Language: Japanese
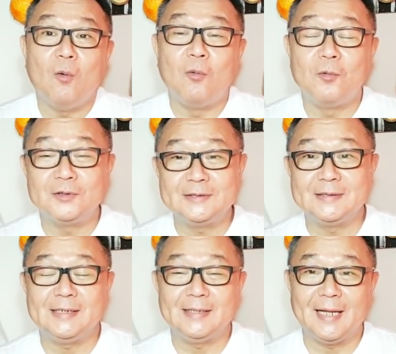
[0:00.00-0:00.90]
お持
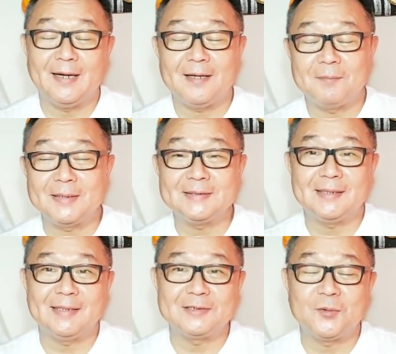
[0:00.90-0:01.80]
ちになられまし
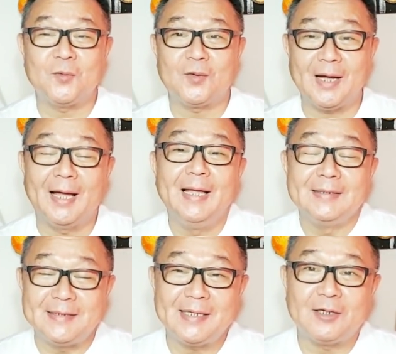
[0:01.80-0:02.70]
たでしょうか
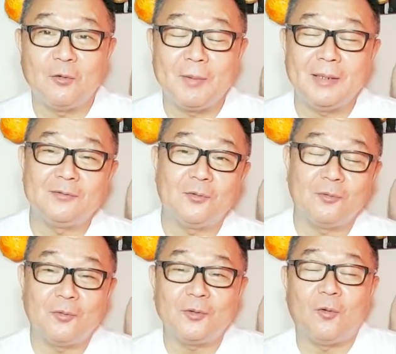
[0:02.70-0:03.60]
ぜひコメント
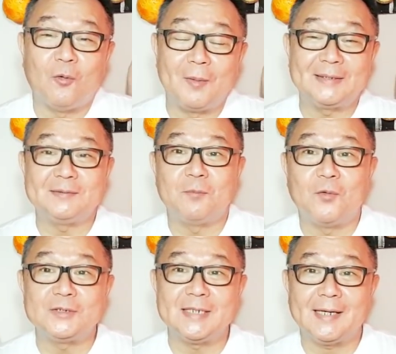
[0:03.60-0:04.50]
のほどお待ち
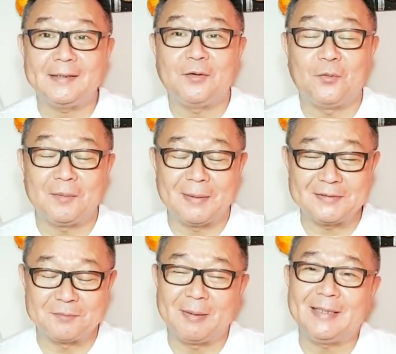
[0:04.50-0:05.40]
申し上げておりま
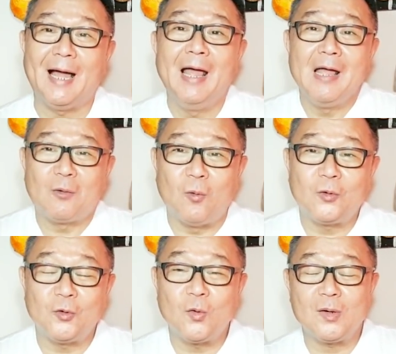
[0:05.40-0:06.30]
すまた高
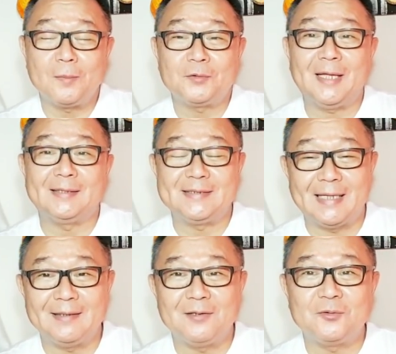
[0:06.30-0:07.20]
評価
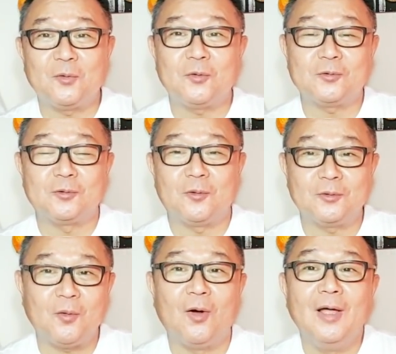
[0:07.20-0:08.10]
ボタンチャンネル登録のほ
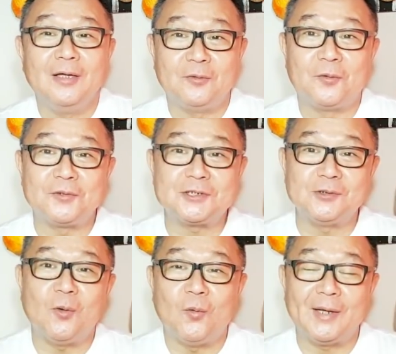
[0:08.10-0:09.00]
どよろし
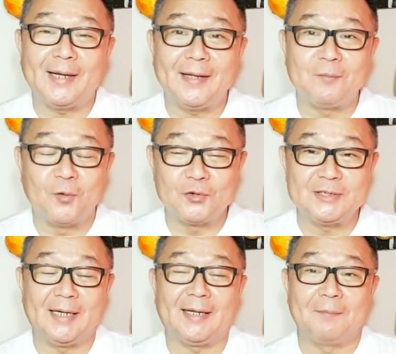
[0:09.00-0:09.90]
くお願い申し
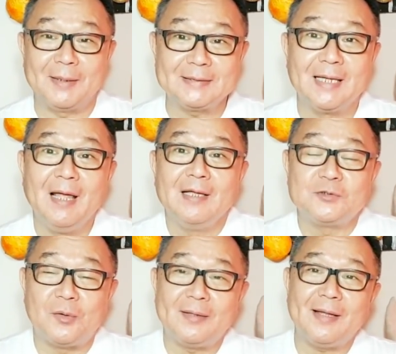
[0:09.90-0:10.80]
上げます
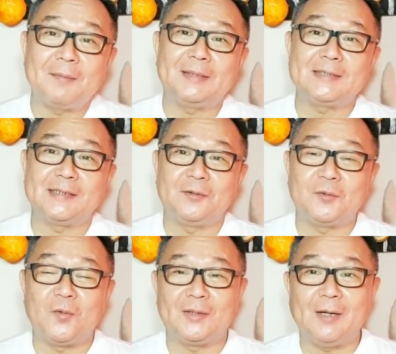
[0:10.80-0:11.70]
それではまた次の
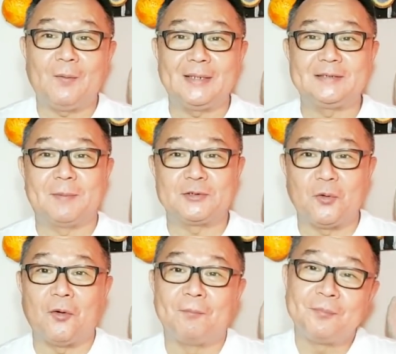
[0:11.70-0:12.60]
動画でお会いしま
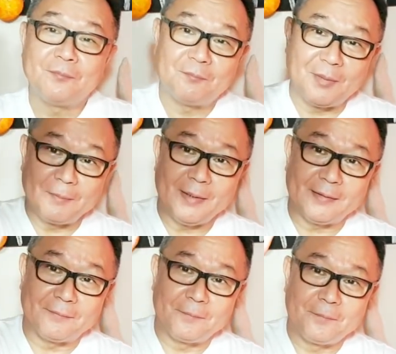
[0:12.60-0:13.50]
しょう
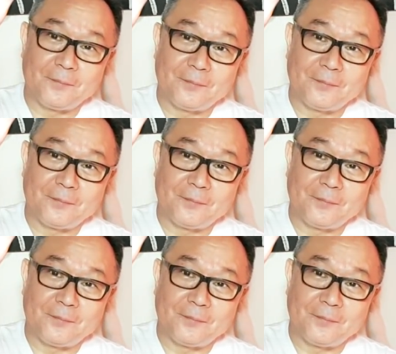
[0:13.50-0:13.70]
バイバイ